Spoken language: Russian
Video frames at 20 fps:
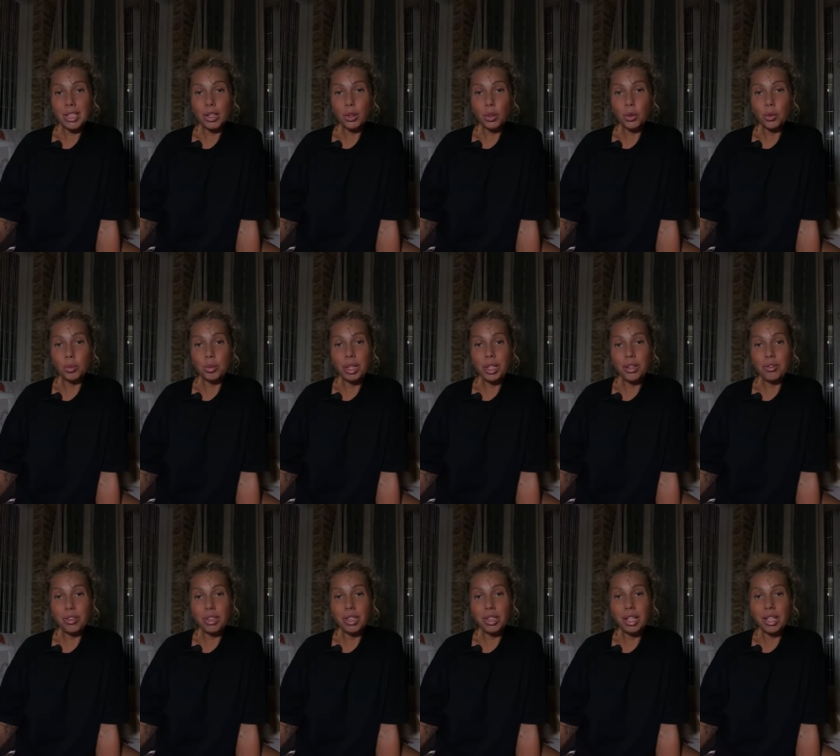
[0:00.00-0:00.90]
которого мне
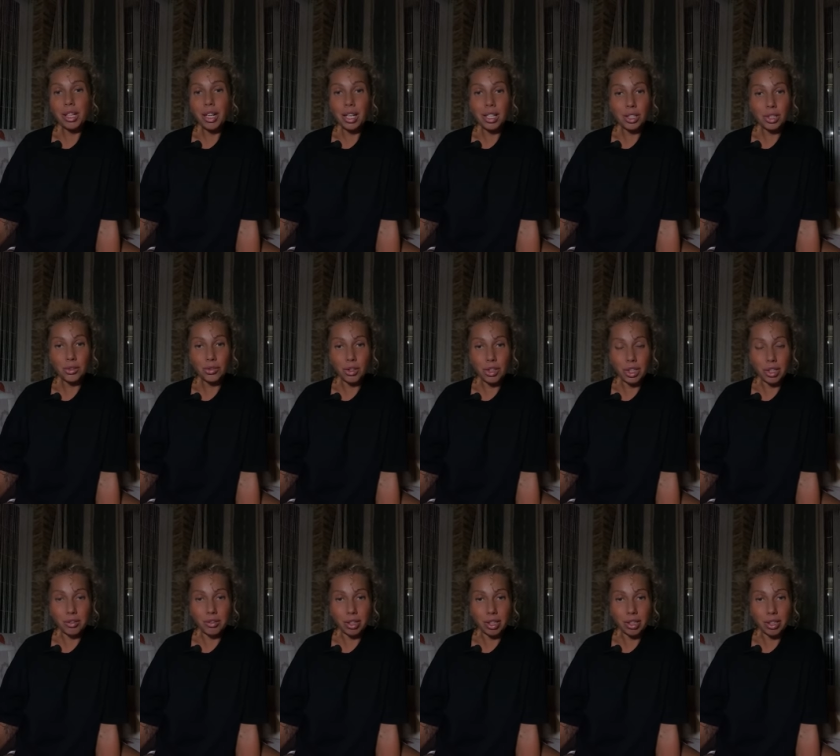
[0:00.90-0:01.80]
видно каждого
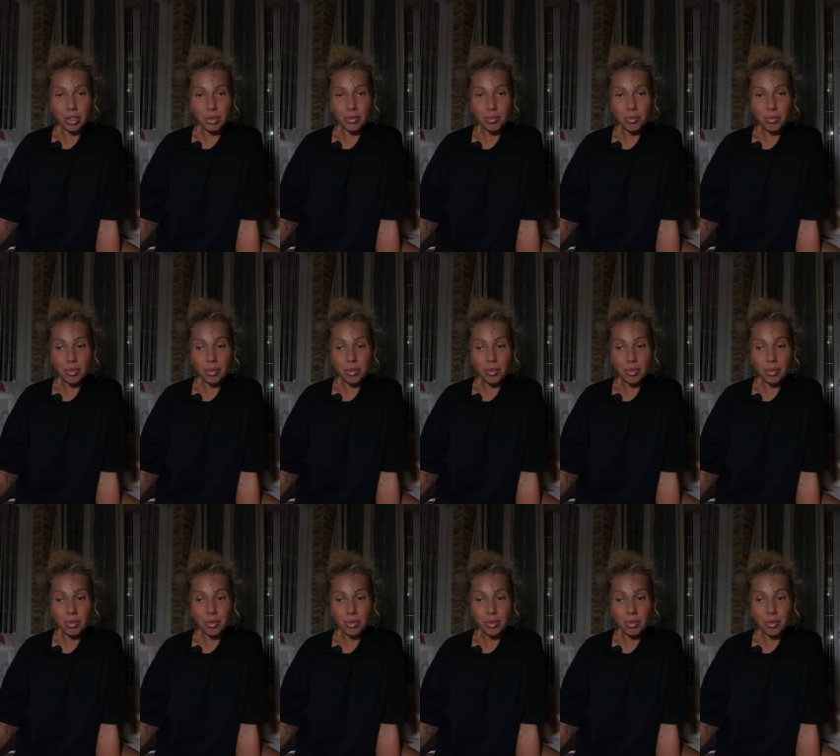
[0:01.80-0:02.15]
из вас.